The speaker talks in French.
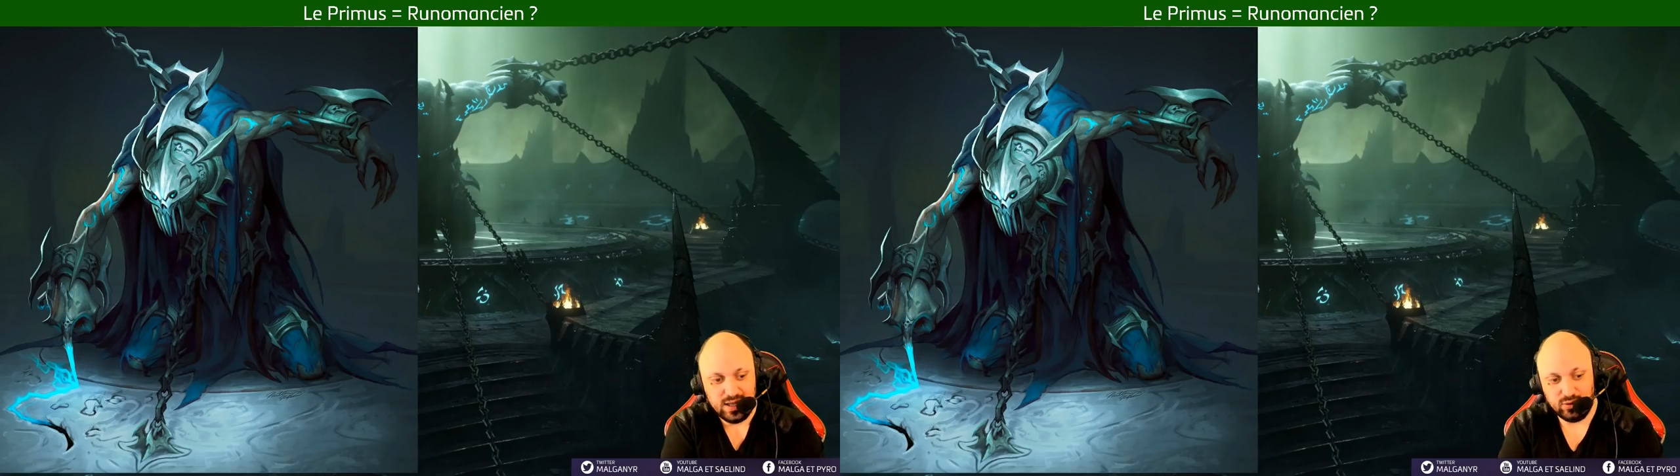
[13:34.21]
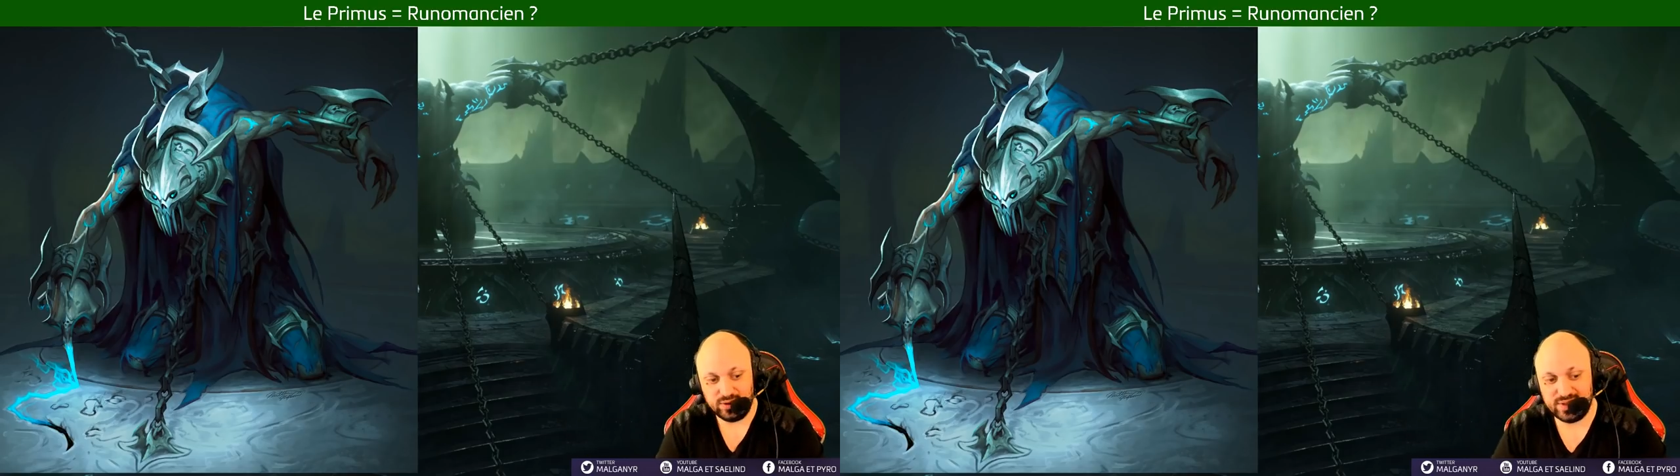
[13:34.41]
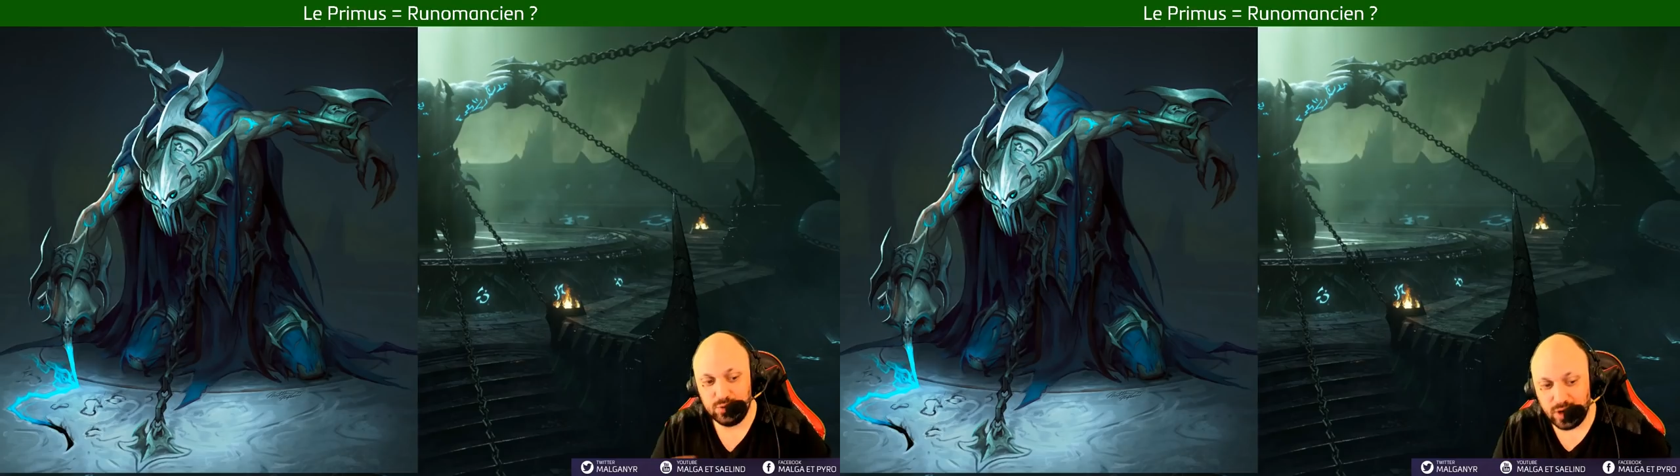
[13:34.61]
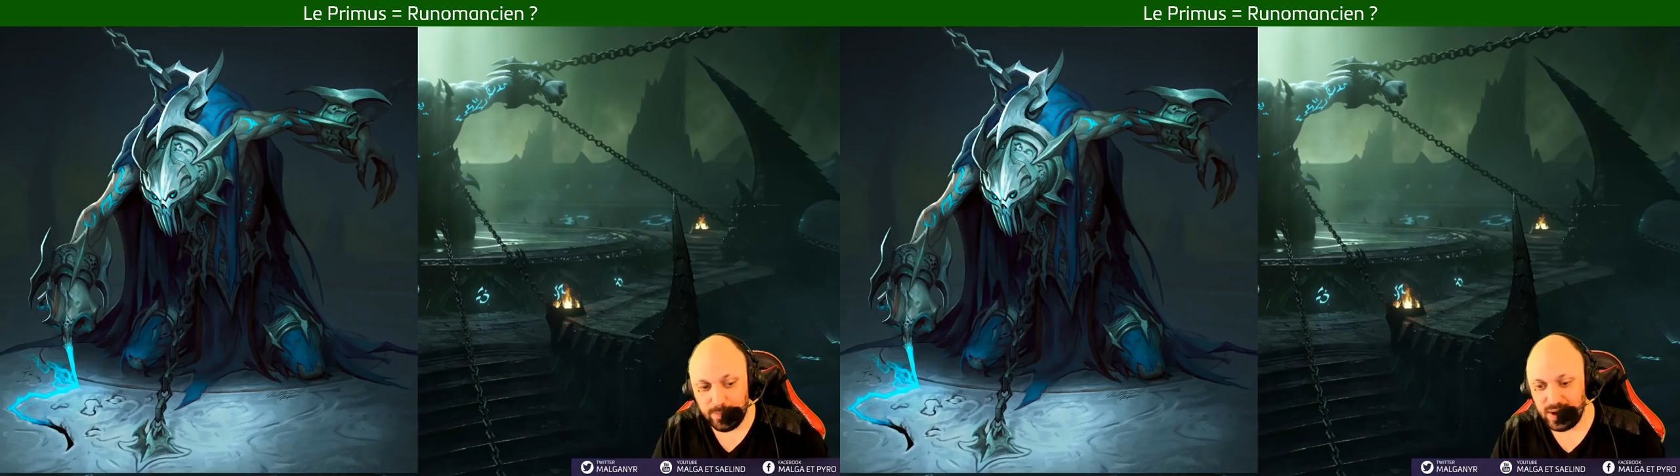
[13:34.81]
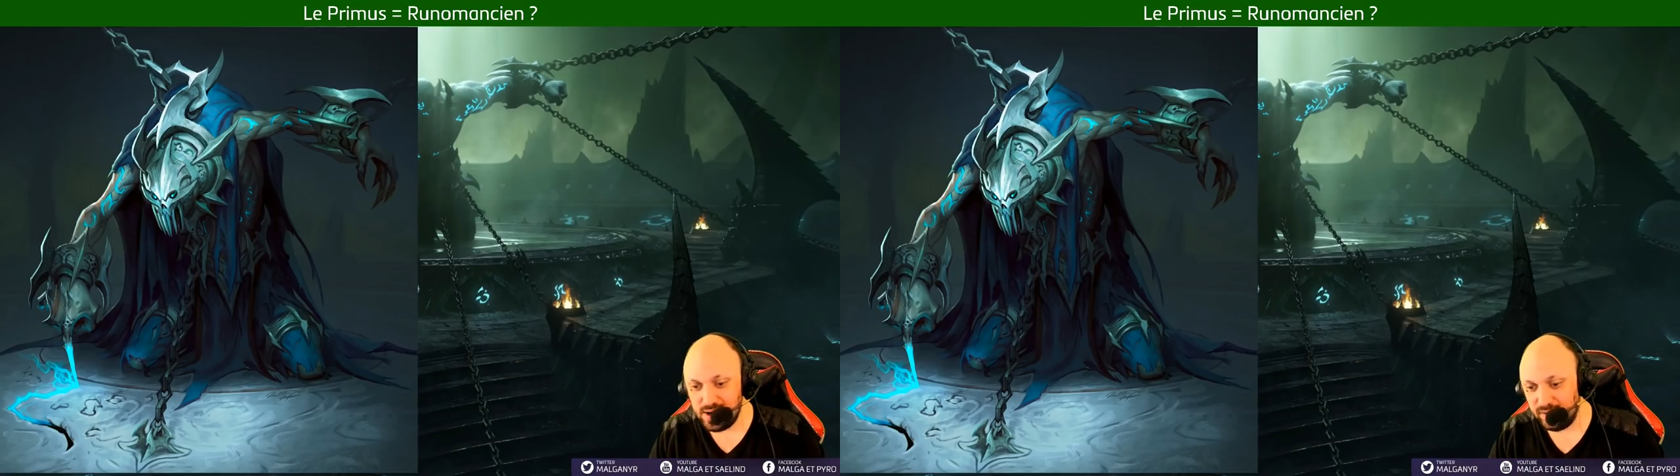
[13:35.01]
Donc ça nous
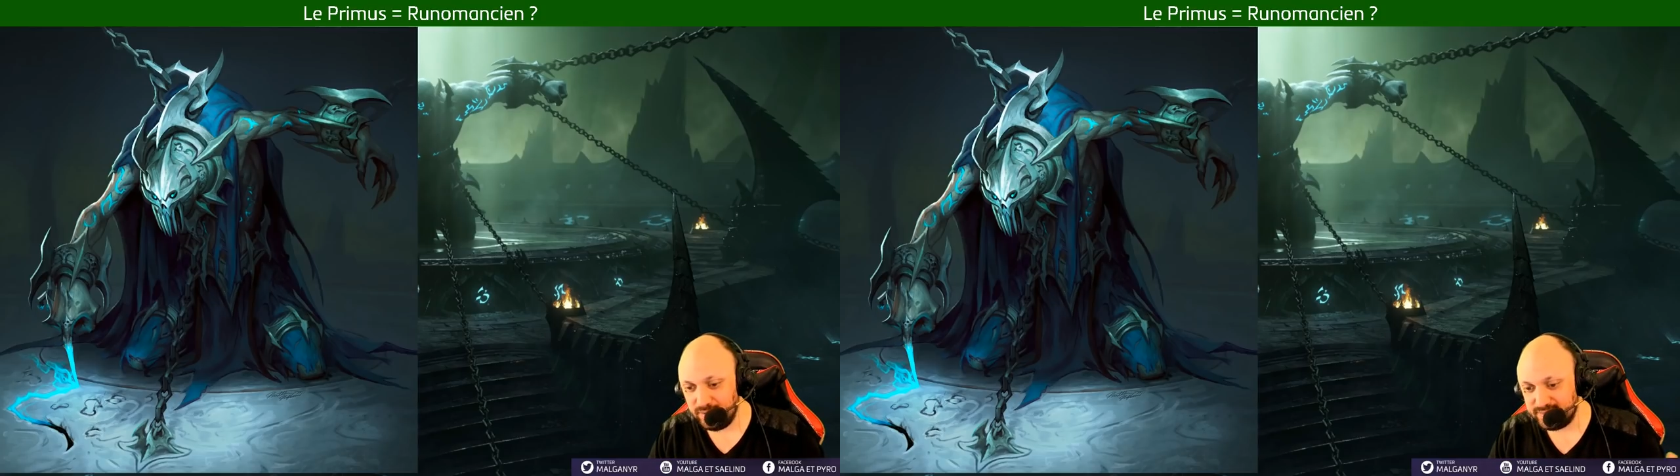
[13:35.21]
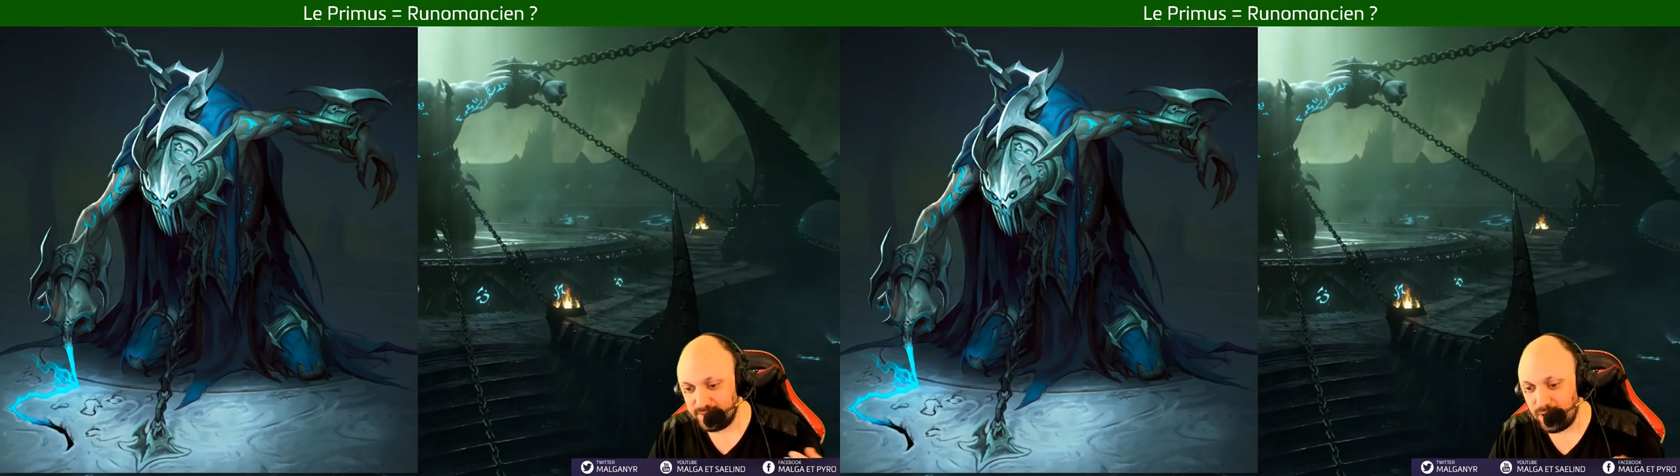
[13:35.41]
rappelle, ça me